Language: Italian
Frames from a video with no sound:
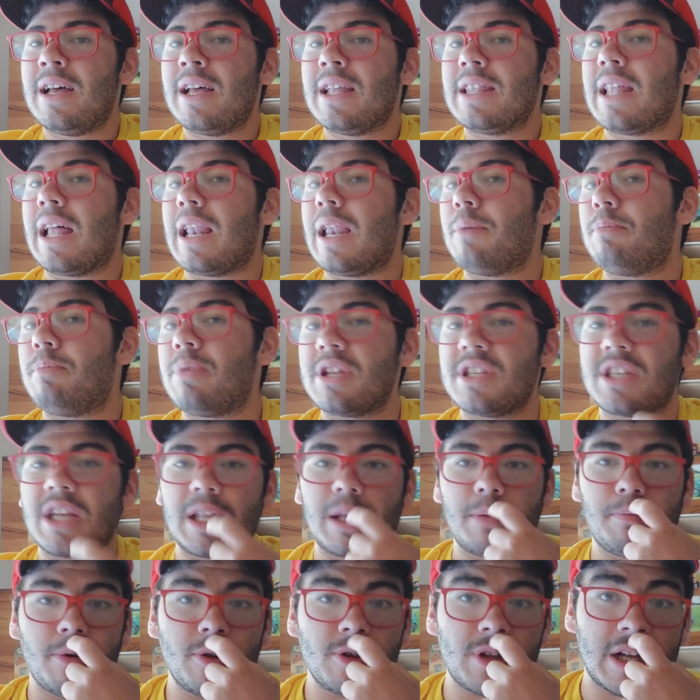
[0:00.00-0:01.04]
dalla presa
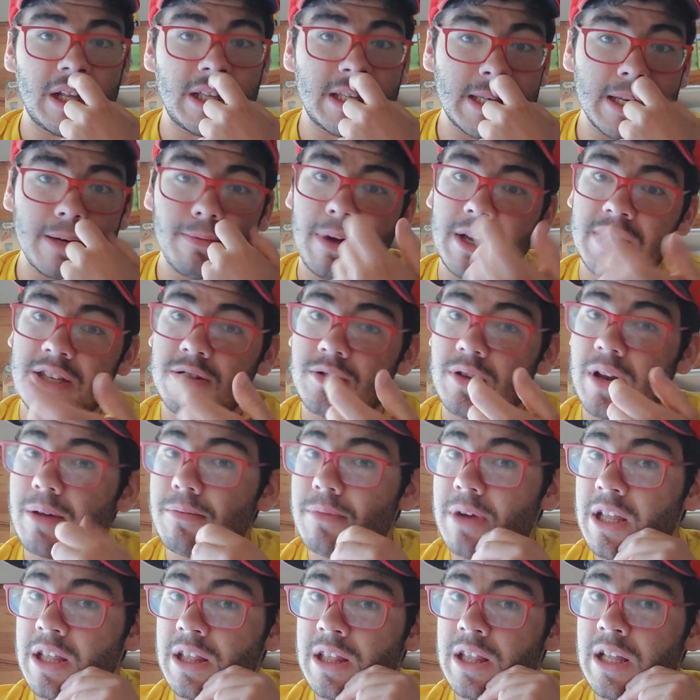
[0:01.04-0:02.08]
di potenza ma
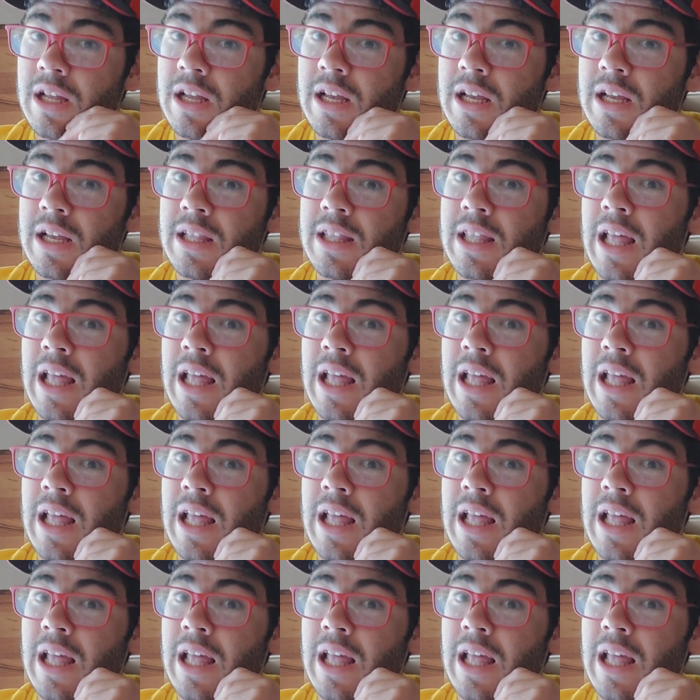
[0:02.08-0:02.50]
solamente